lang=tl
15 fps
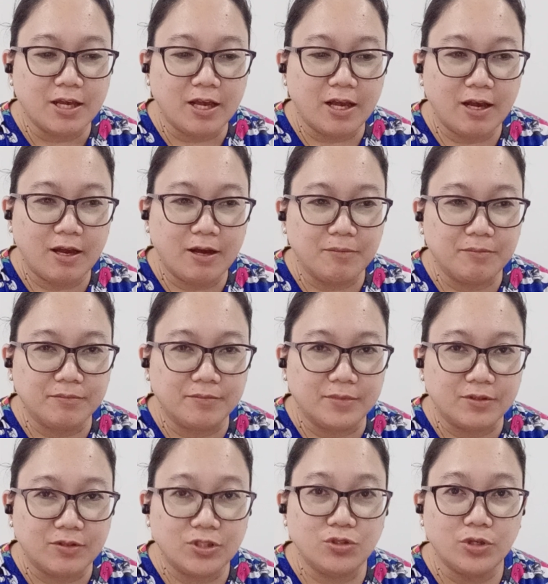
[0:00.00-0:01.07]
um,
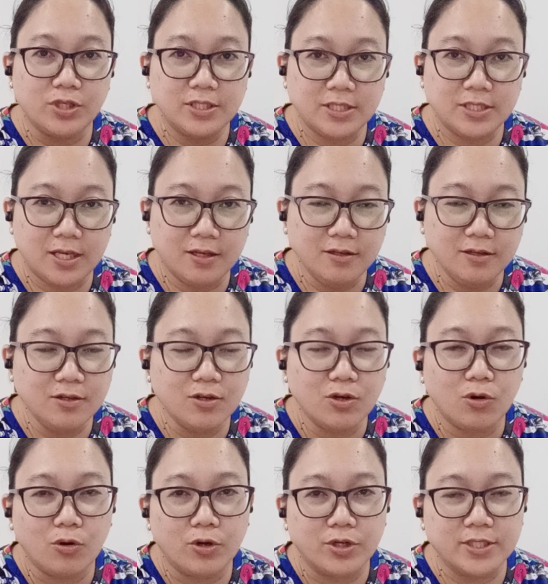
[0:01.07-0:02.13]
rejoicing
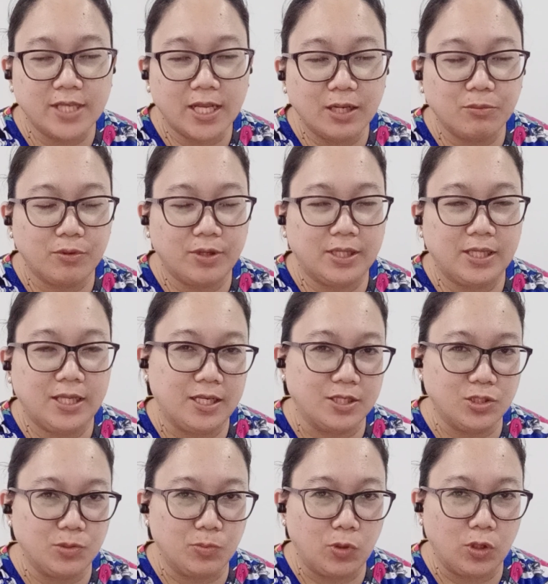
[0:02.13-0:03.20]
or celebrating the
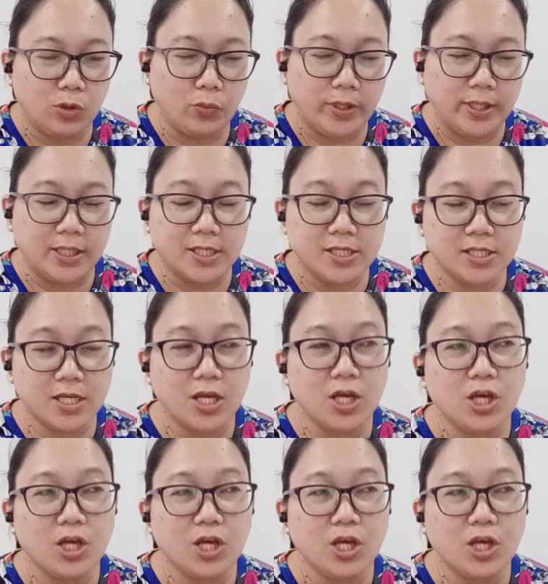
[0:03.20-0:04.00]
small wins.